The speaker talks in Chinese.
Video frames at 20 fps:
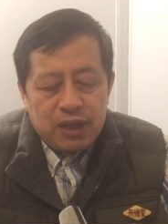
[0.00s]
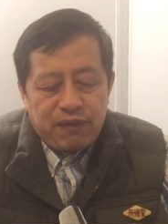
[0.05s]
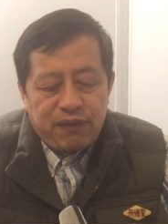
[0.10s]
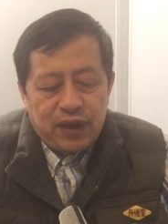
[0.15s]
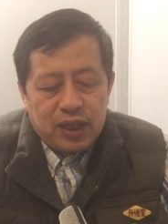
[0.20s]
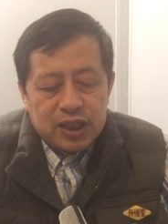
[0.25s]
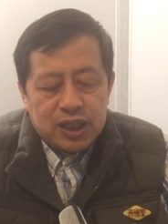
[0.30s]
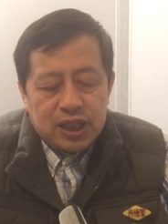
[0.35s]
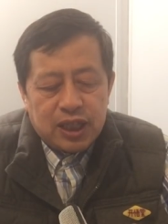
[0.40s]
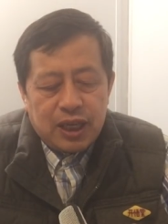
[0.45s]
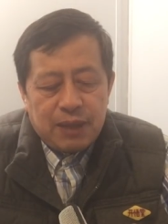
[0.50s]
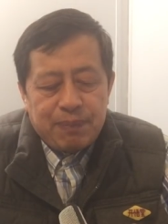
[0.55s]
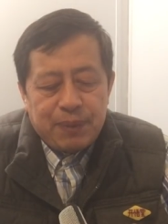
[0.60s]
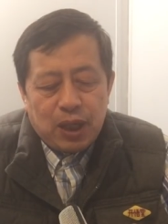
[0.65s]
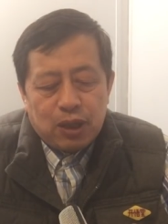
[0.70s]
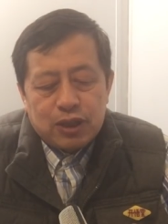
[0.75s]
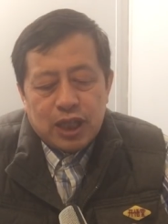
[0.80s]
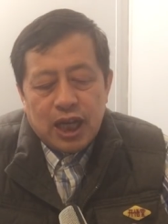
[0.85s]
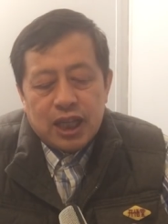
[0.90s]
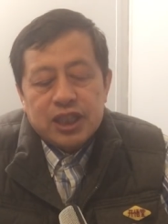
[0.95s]
的方式来
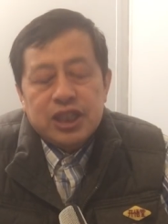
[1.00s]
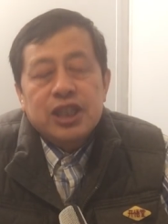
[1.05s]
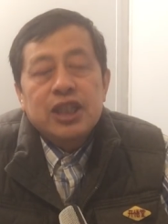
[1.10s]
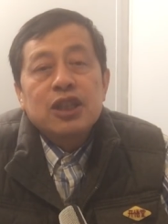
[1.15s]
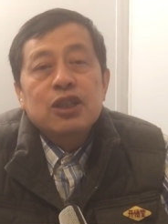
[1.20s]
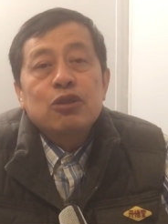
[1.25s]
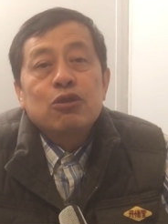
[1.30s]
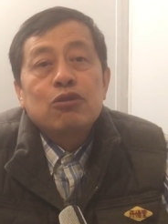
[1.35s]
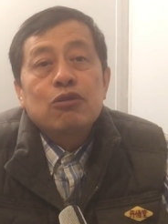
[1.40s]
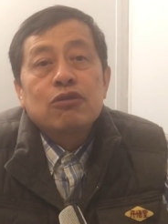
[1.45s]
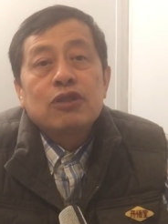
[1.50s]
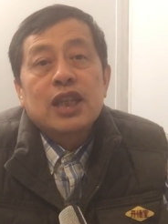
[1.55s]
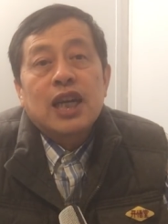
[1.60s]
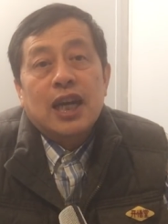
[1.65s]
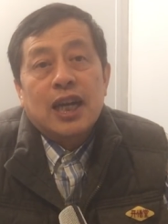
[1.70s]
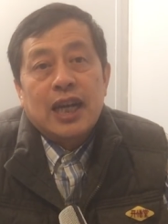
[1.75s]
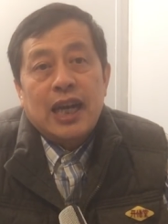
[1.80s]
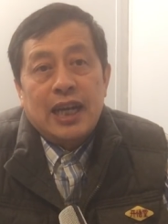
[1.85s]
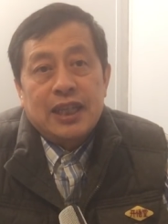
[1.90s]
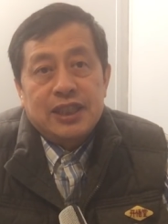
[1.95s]
表达心中
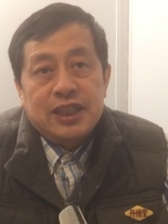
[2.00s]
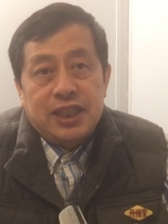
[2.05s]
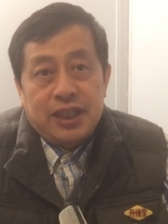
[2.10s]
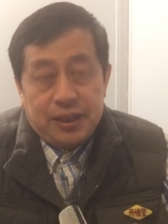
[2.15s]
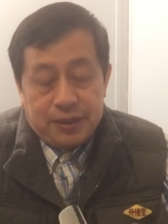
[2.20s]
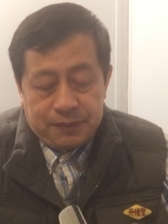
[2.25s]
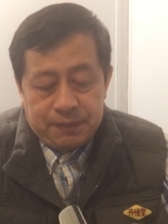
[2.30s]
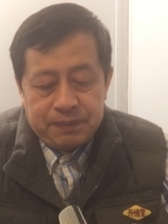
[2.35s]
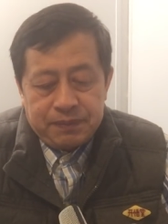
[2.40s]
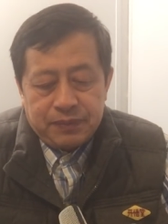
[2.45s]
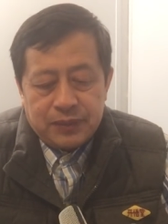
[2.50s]
的感情